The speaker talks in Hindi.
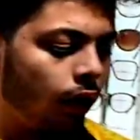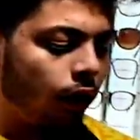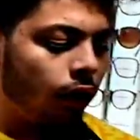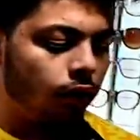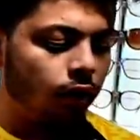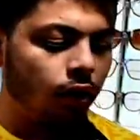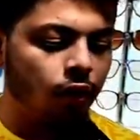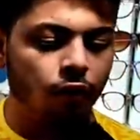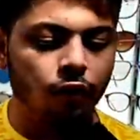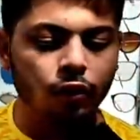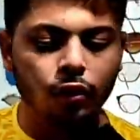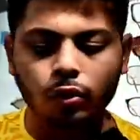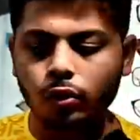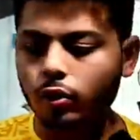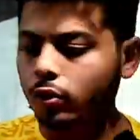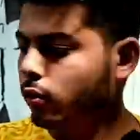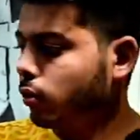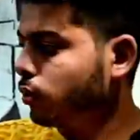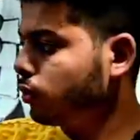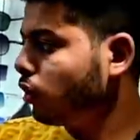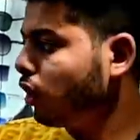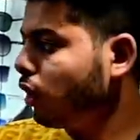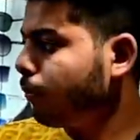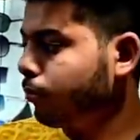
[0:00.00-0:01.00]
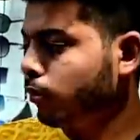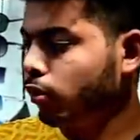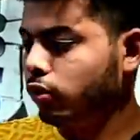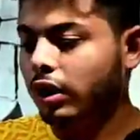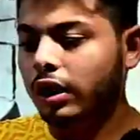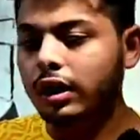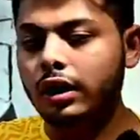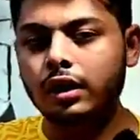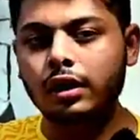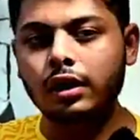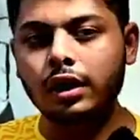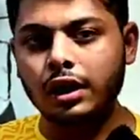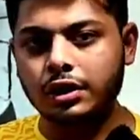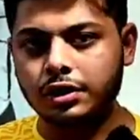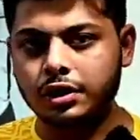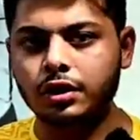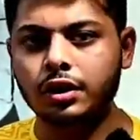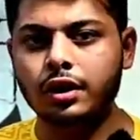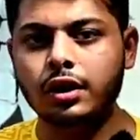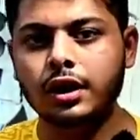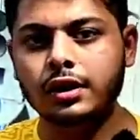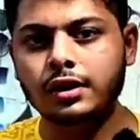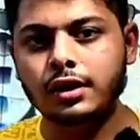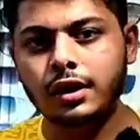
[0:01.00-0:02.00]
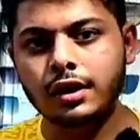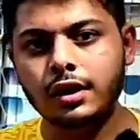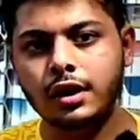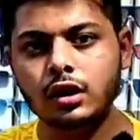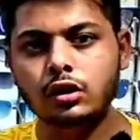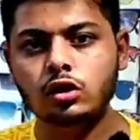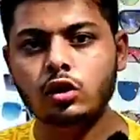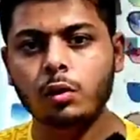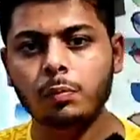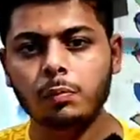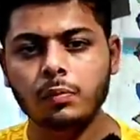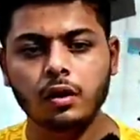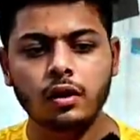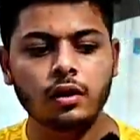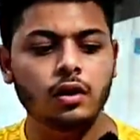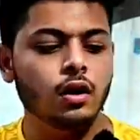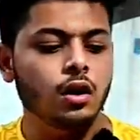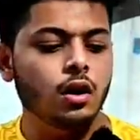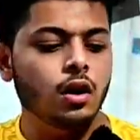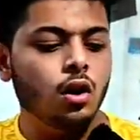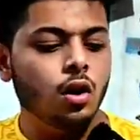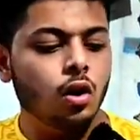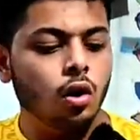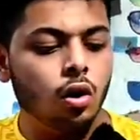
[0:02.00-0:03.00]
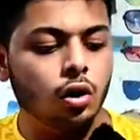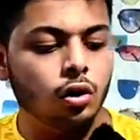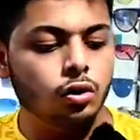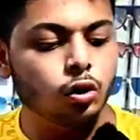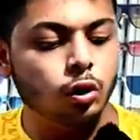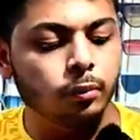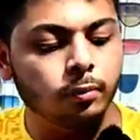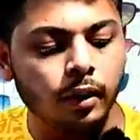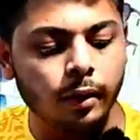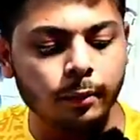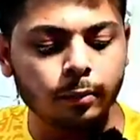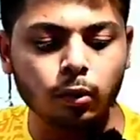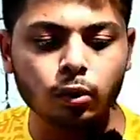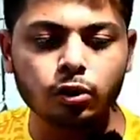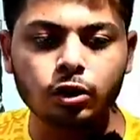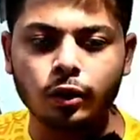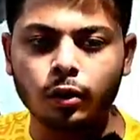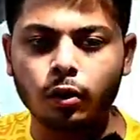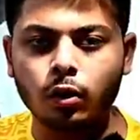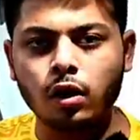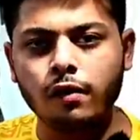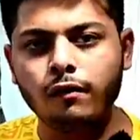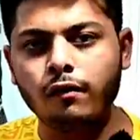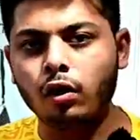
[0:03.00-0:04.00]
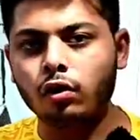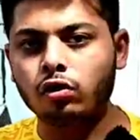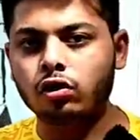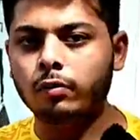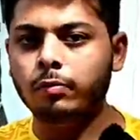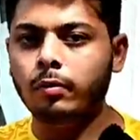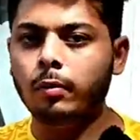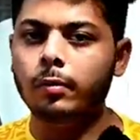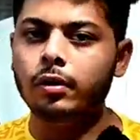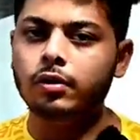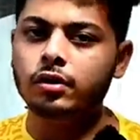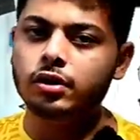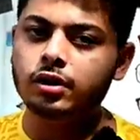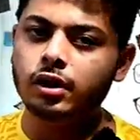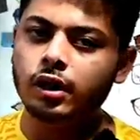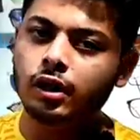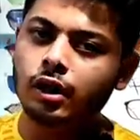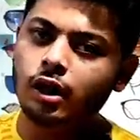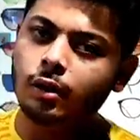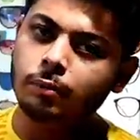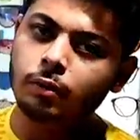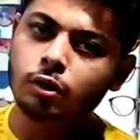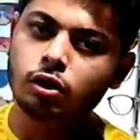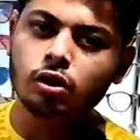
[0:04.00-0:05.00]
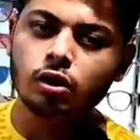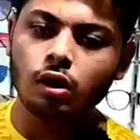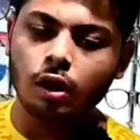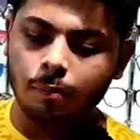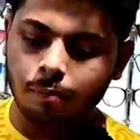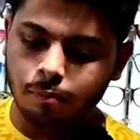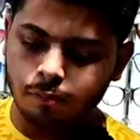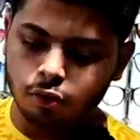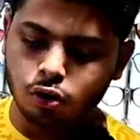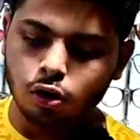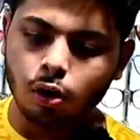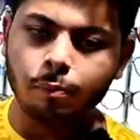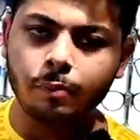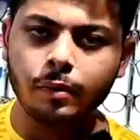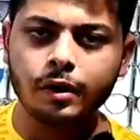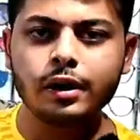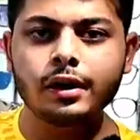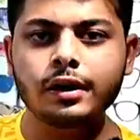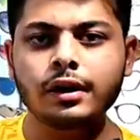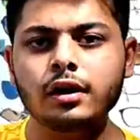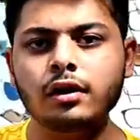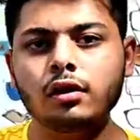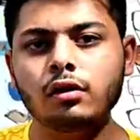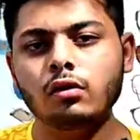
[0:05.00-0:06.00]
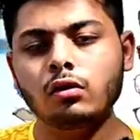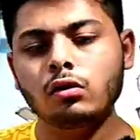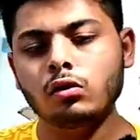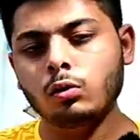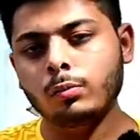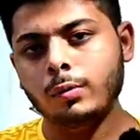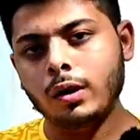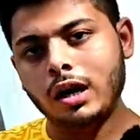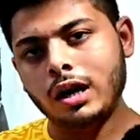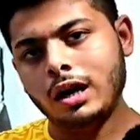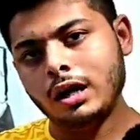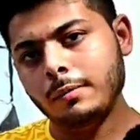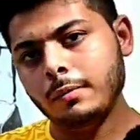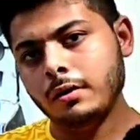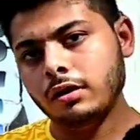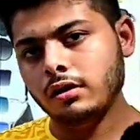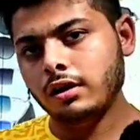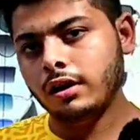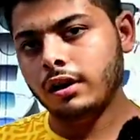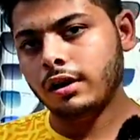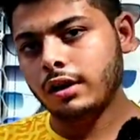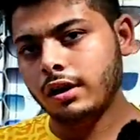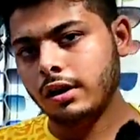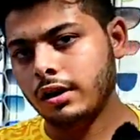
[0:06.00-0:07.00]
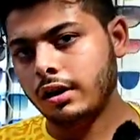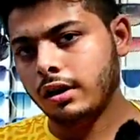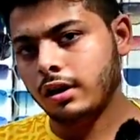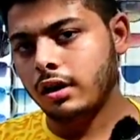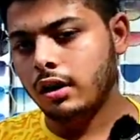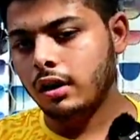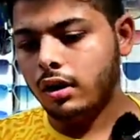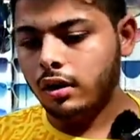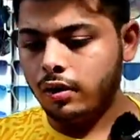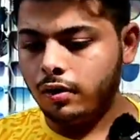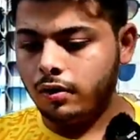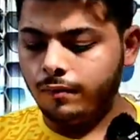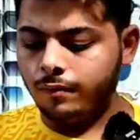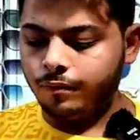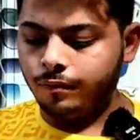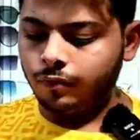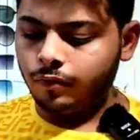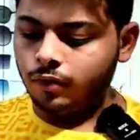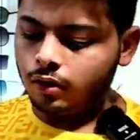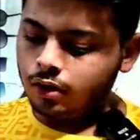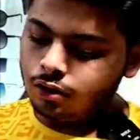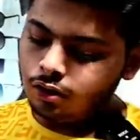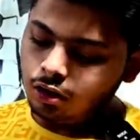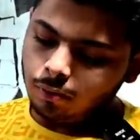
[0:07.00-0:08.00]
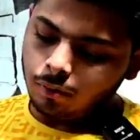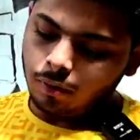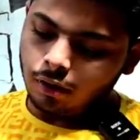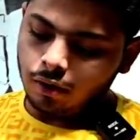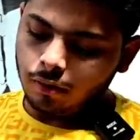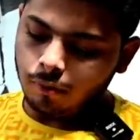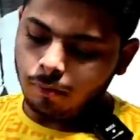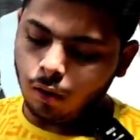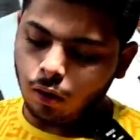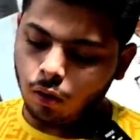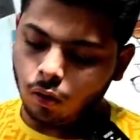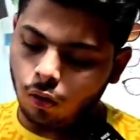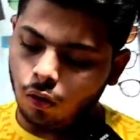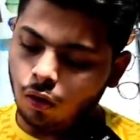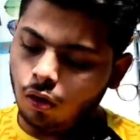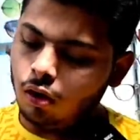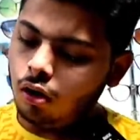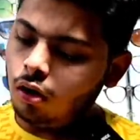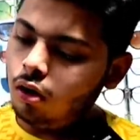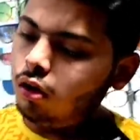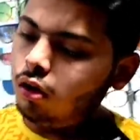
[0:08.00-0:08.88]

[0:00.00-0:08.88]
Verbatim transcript: लास्ट तक वीडियो देखोगे तो आपको सारी कलेक्शन दिखाई जाएगी शॉप की और जो भी आपको चाहिए होगा व्हाट्सएप पर मैसेज करिए अपनी शॉप पर आइए सुबह आठ बजे से लेकर सारा ही यूनिक कलेक्शन आपको मिलने